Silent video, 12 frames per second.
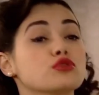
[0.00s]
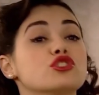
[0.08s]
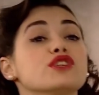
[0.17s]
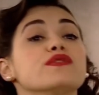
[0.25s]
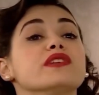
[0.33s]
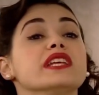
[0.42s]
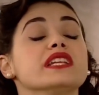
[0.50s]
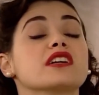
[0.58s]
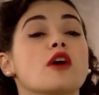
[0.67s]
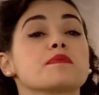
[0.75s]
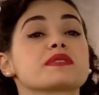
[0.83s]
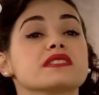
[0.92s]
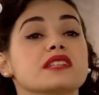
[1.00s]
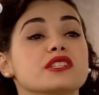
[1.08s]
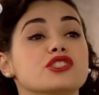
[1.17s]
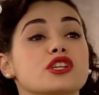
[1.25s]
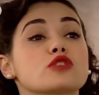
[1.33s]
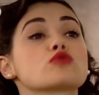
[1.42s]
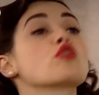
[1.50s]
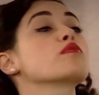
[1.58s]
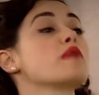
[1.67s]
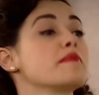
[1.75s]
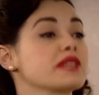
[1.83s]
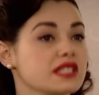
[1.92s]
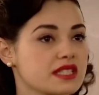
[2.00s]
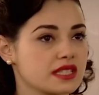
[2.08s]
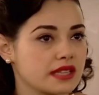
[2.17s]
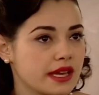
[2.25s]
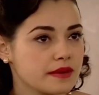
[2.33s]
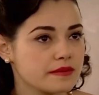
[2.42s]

bu çiftliğin kapısından içeri sokmam ikinizi de.